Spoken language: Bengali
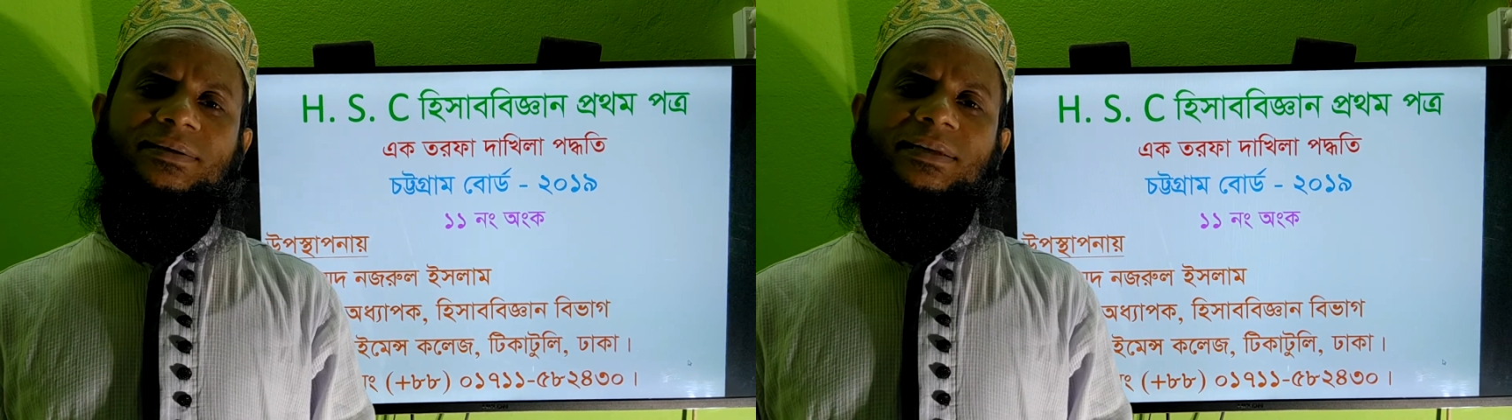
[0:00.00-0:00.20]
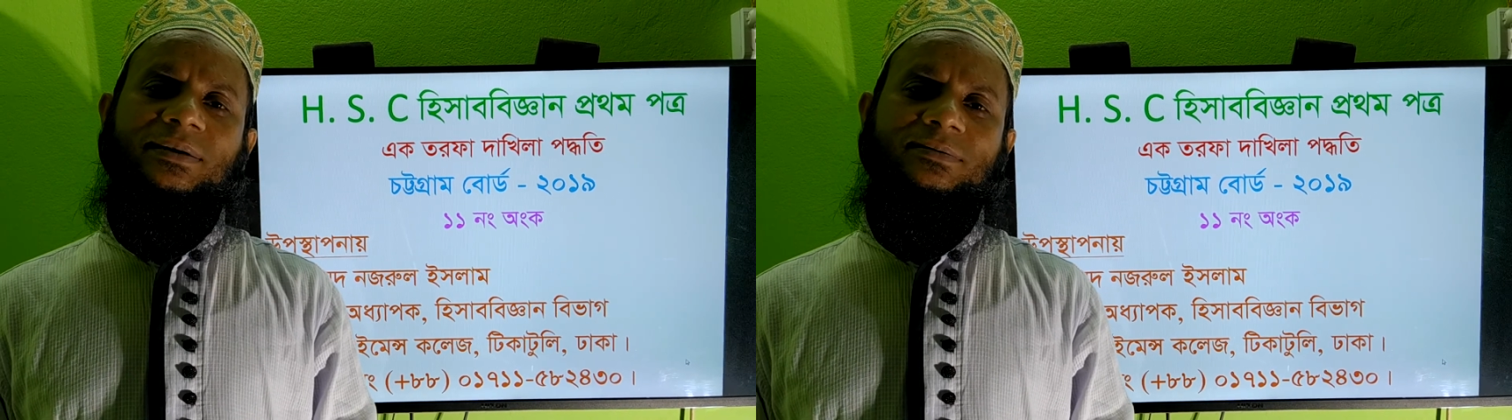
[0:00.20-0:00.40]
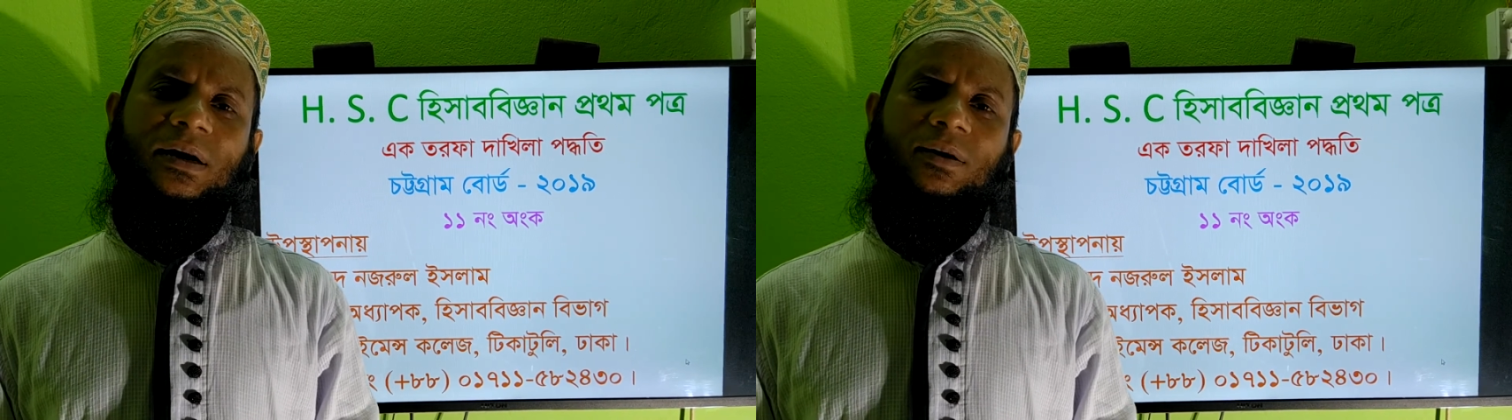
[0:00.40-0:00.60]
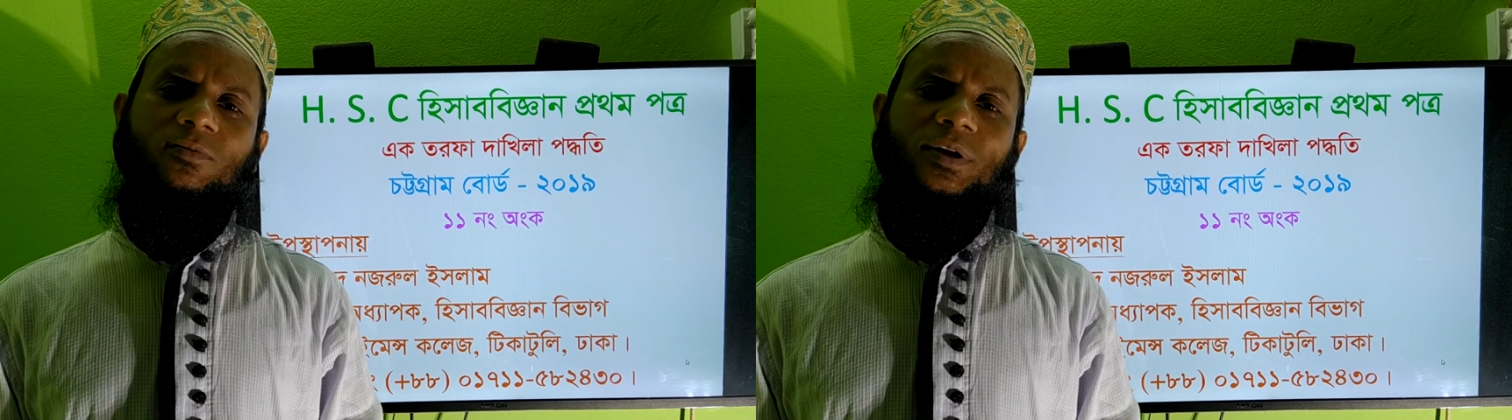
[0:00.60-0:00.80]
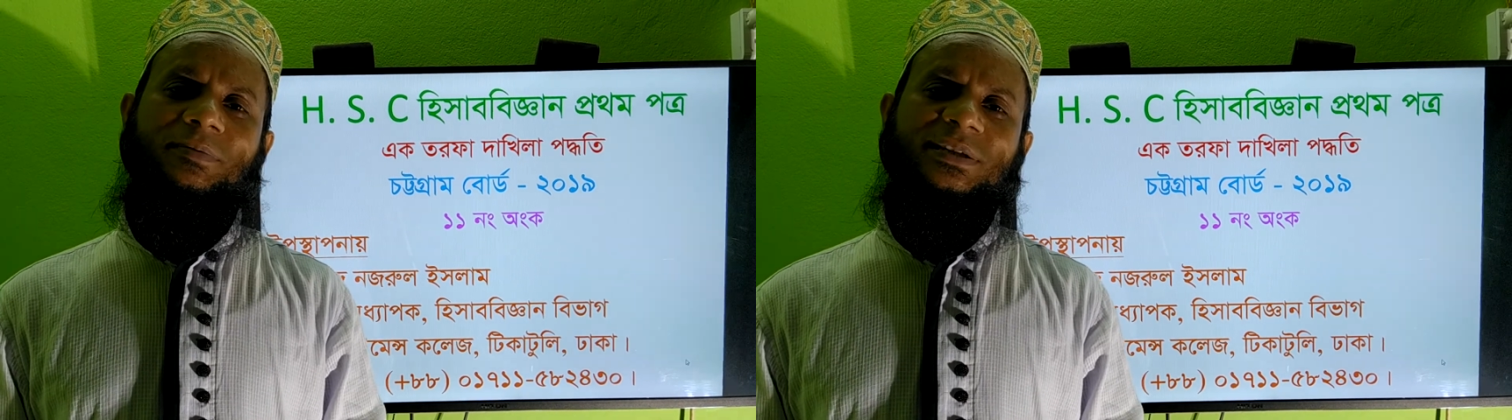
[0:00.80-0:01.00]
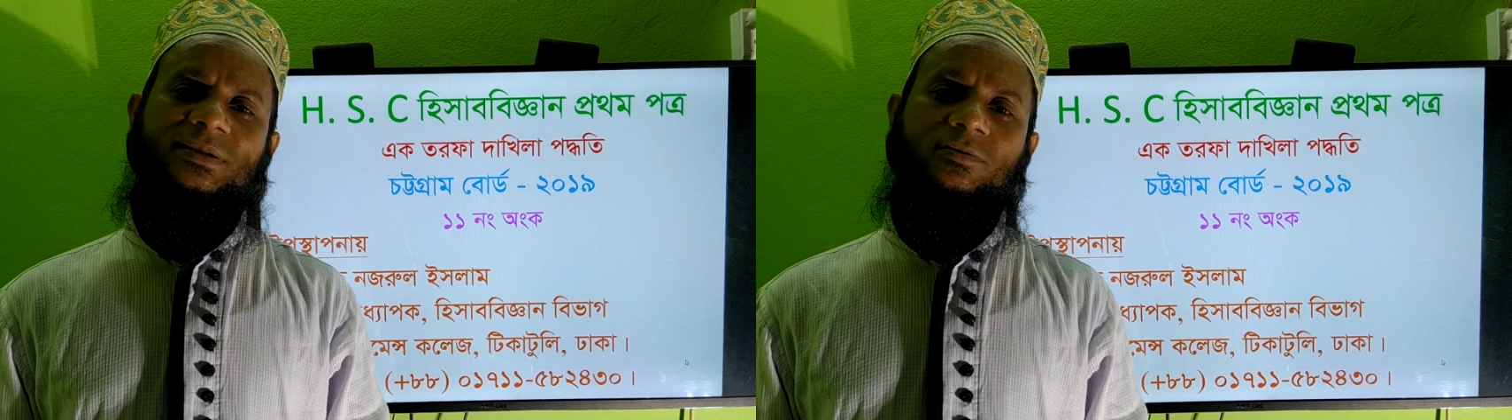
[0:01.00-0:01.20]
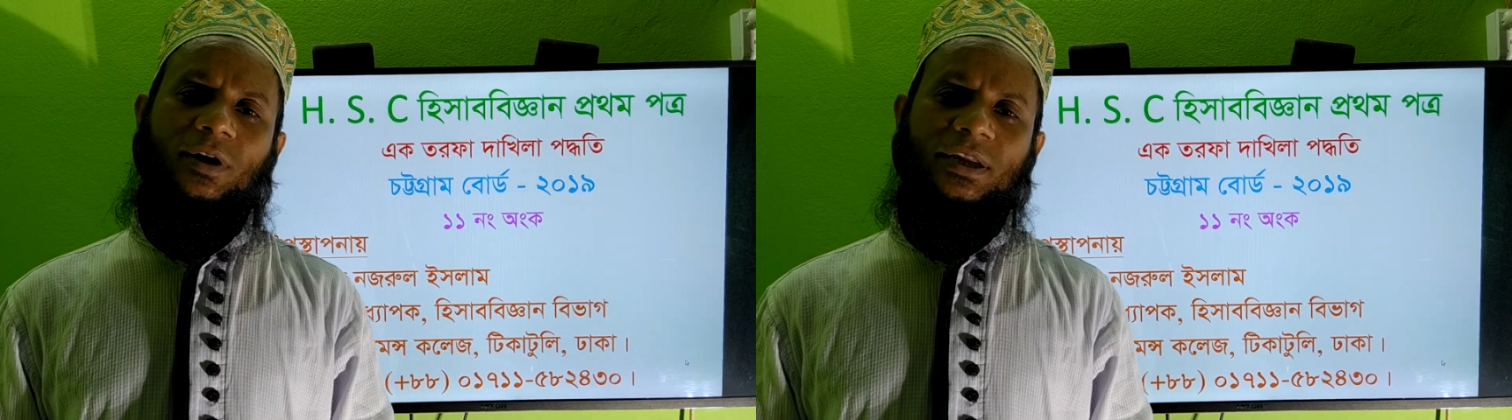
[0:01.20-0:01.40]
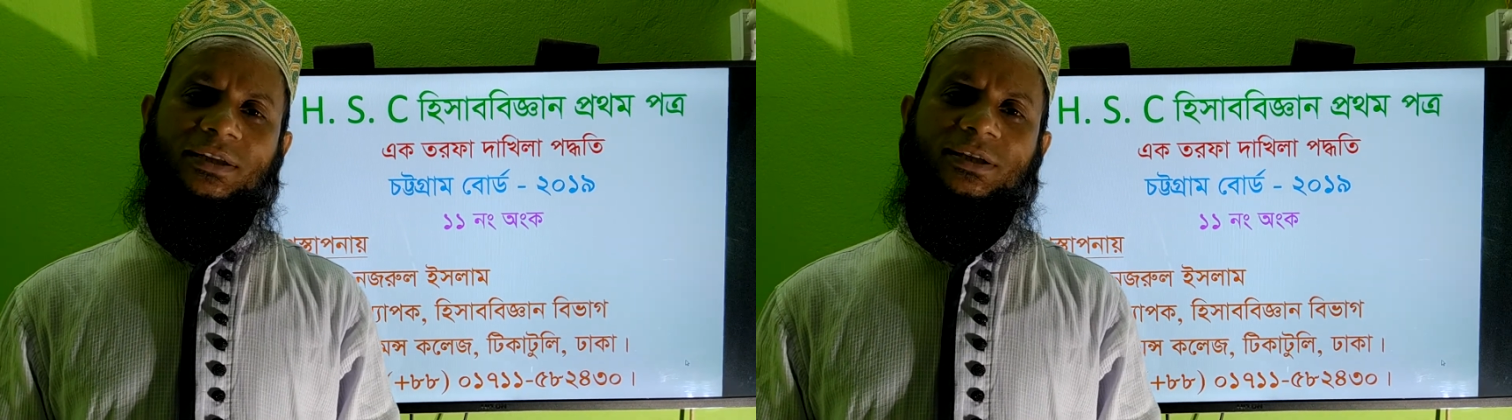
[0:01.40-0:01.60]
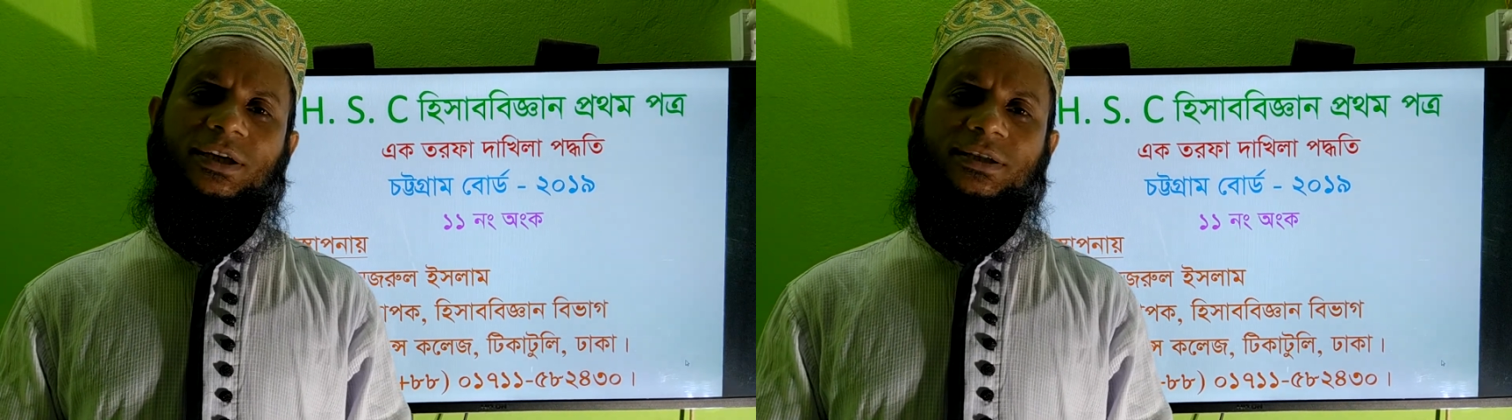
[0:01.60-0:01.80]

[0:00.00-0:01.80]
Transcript: সেন্ট্রাল উইমেন্স কলেজ